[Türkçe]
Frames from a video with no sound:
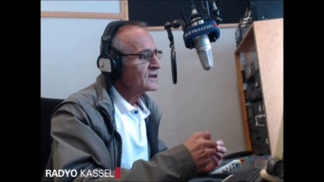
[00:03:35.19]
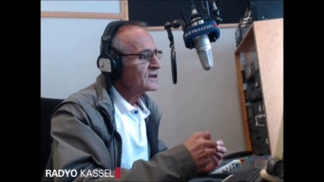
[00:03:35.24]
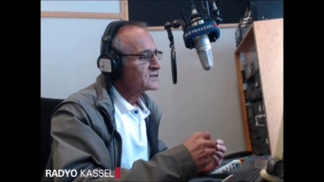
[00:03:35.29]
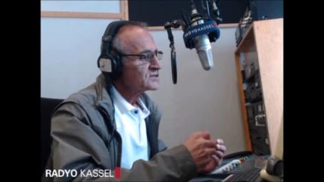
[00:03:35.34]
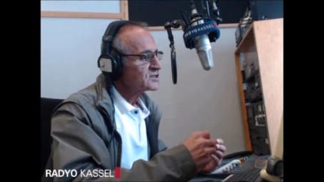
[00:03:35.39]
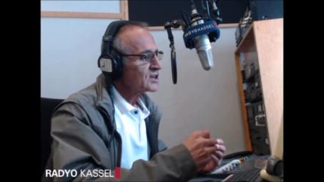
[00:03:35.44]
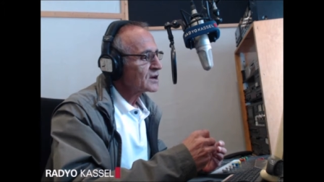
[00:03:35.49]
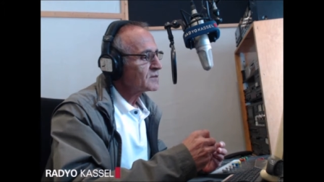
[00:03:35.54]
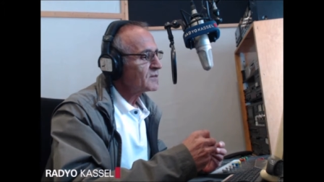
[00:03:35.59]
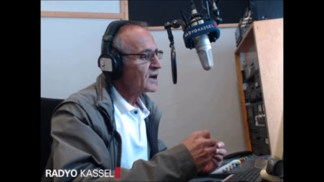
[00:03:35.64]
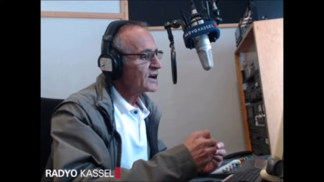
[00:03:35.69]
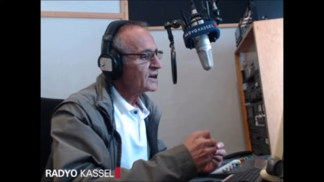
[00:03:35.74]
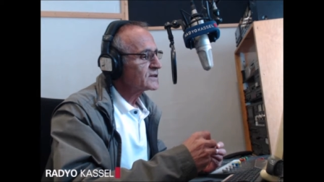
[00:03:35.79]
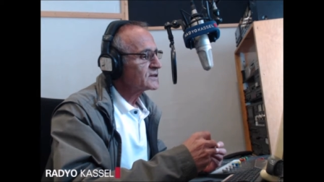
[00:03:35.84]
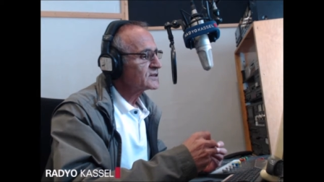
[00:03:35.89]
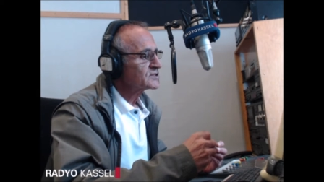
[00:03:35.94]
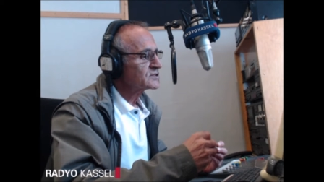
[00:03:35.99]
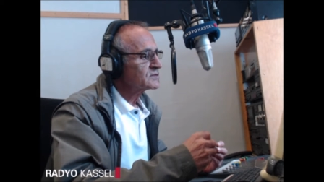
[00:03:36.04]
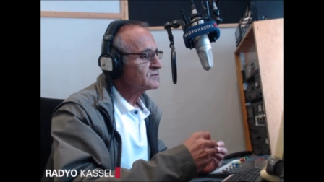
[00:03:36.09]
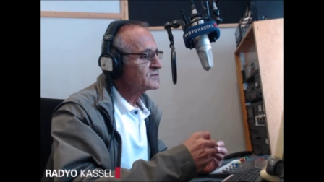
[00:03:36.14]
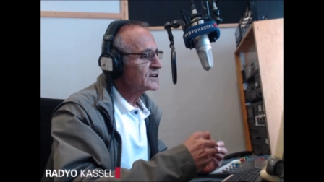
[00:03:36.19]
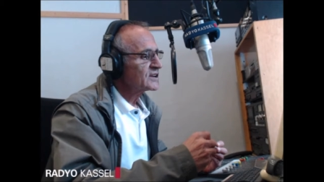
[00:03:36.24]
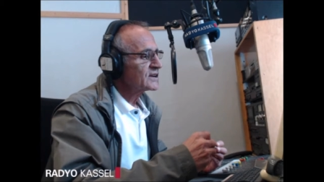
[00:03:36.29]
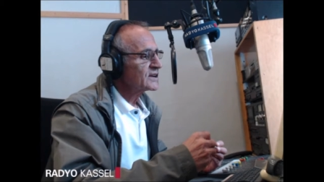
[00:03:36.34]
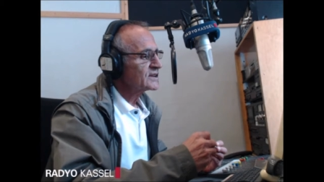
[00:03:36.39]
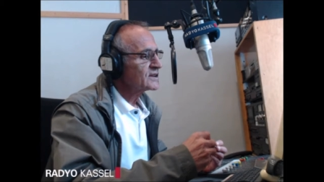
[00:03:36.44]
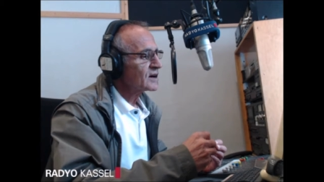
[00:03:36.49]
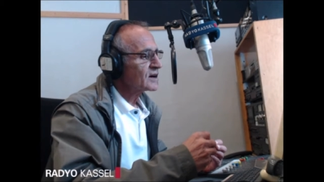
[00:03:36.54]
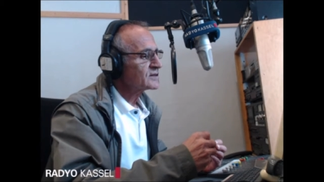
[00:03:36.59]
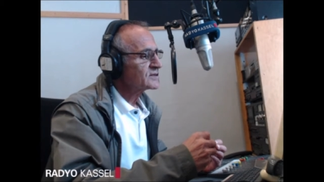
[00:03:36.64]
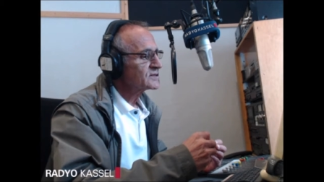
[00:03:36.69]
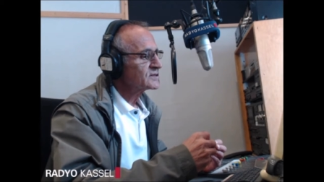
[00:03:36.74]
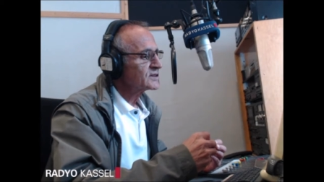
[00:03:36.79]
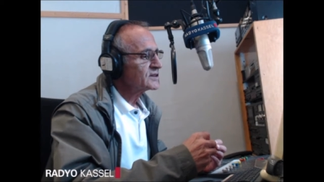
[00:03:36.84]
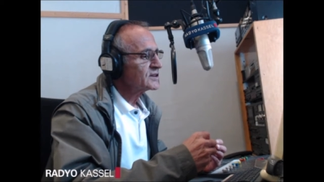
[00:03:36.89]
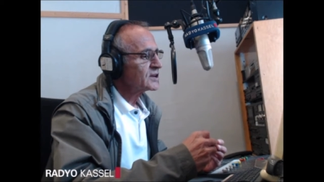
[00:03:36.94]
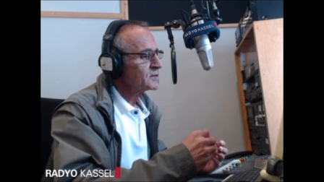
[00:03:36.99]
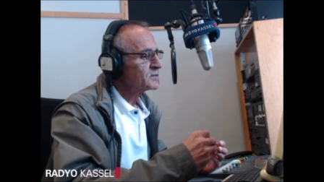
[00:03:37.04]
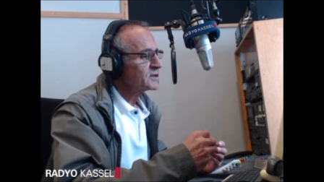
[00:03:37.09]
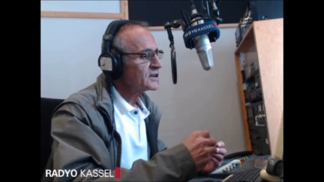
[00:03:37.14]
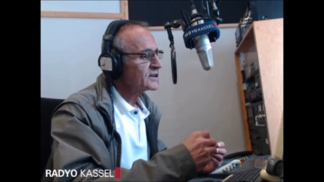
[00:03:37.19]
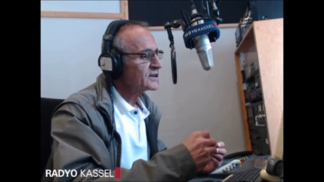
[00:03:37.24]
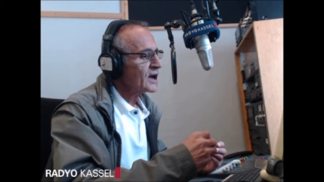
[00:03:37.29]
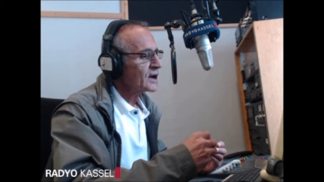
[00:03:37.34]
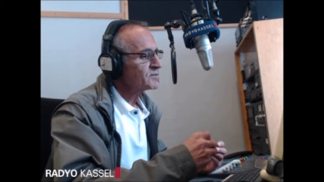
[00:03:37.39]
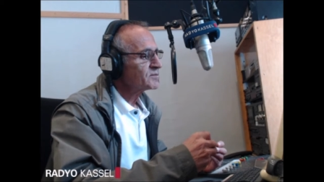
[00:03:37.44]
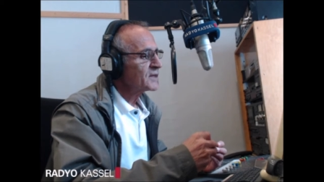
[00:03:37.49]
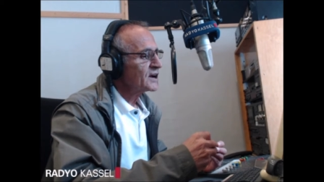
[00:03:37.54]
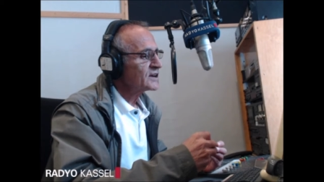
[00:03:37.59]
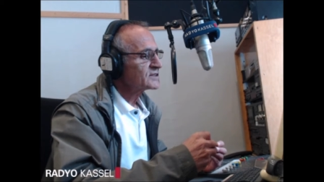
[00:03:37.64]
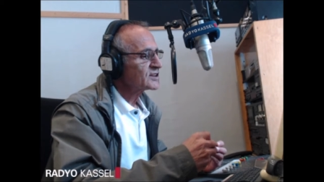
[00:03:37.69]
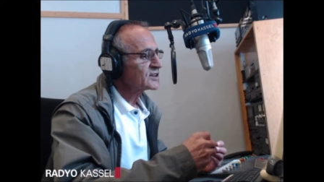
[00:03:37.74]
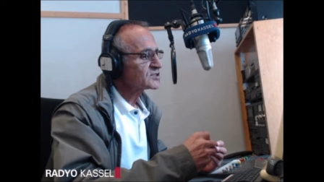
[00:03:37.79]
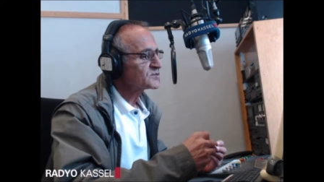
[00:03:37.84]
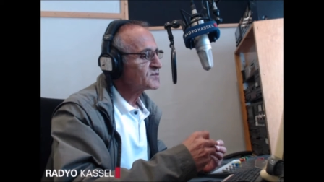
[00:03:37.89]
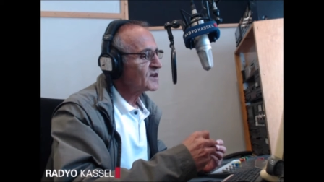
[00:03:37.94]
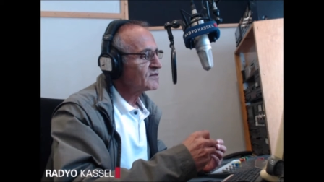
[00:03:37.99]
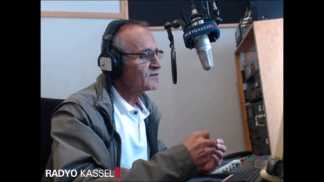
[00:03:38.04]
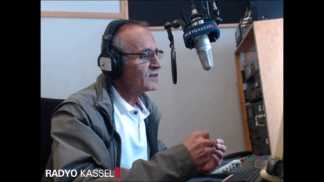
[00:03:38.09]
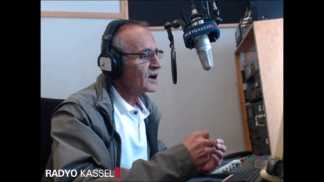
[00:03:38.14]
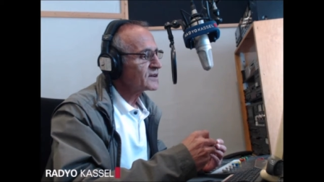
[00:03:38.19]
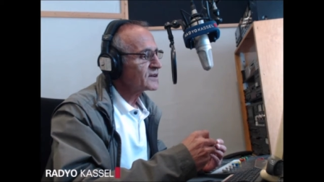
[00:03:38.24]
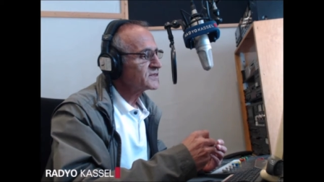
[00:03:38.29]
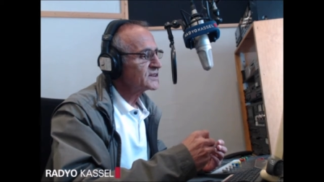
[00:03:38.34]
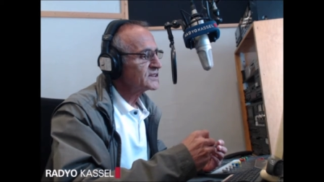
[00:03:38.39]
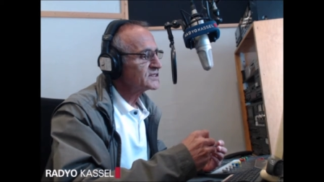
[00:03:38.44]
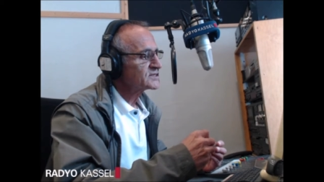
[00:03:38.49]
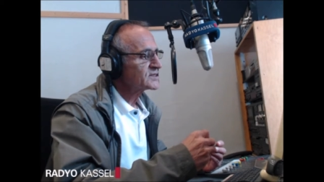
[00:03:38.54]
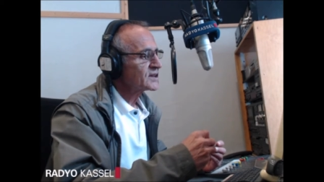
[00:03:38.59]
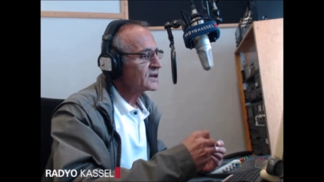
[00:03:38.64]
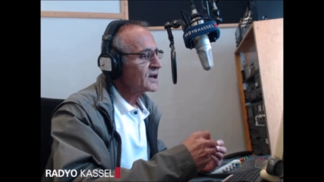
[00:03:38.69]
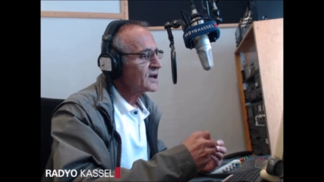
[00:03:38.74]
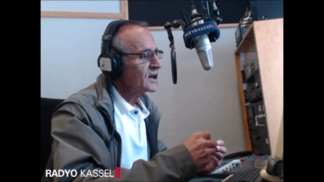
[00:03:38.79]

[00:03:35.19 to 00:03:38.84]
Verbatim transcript: sermaye kesimlerine yakınlığı ile bilinen Bertasman Vakfı ise